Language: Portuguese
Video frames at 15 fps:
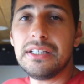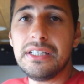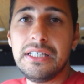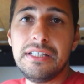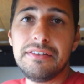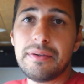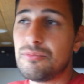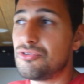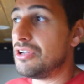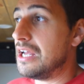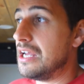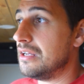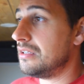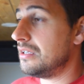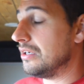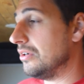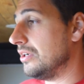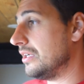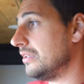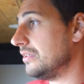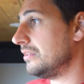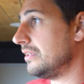E vamos lá
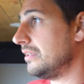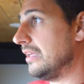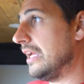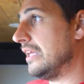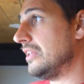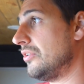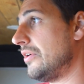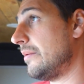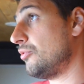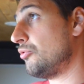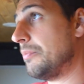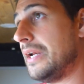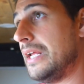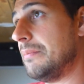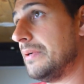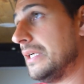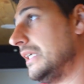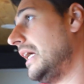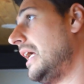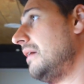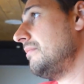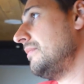agora. Ainda não éramos para ir para
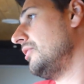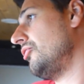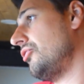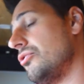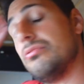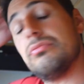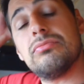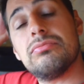lá, mas